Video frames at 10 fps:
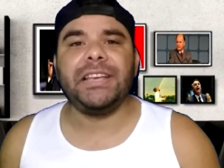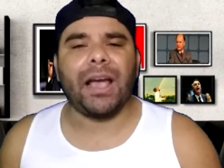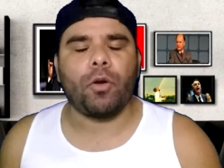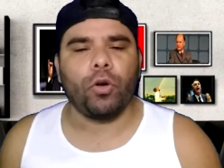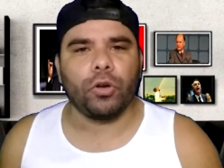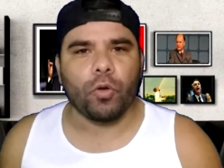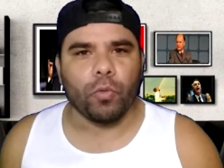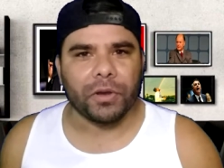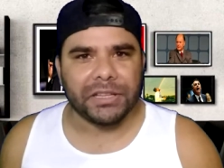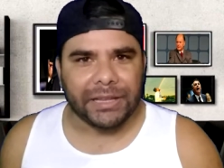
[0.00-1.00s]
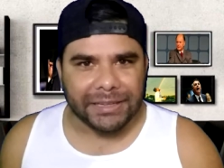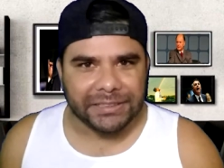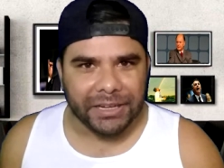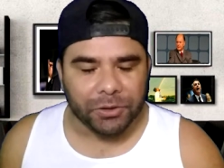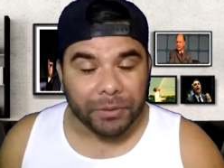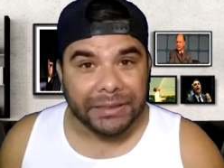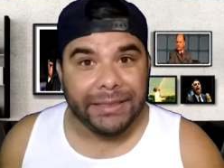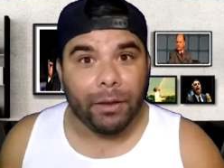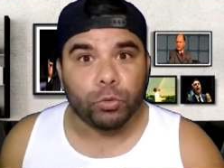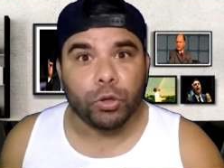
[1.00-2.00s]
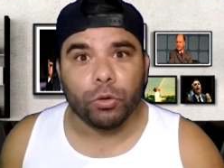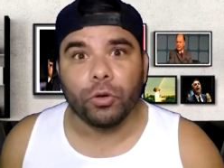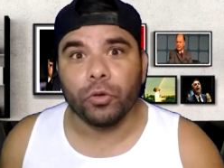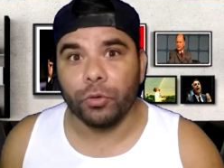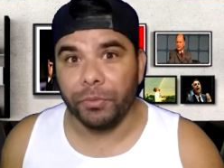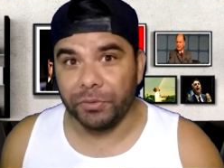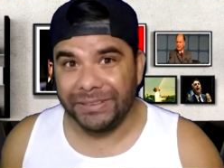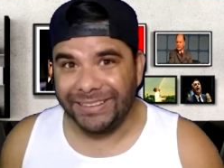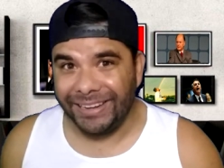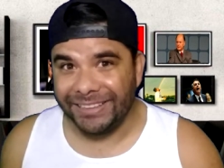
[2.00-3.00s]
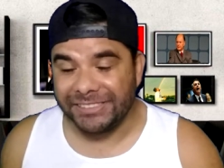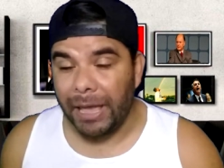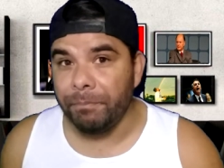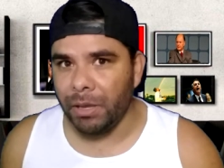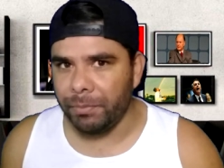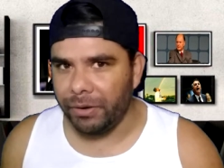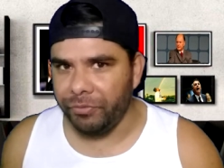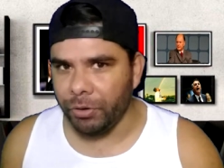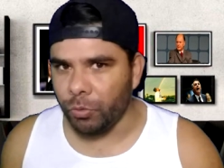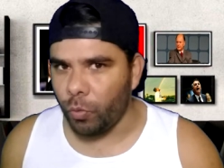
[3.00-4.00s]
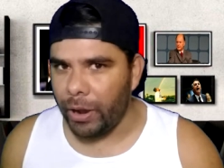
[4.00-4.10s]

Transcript: De acordo com o que está escrito em Deuteronômio 13, é Bíblia, viu?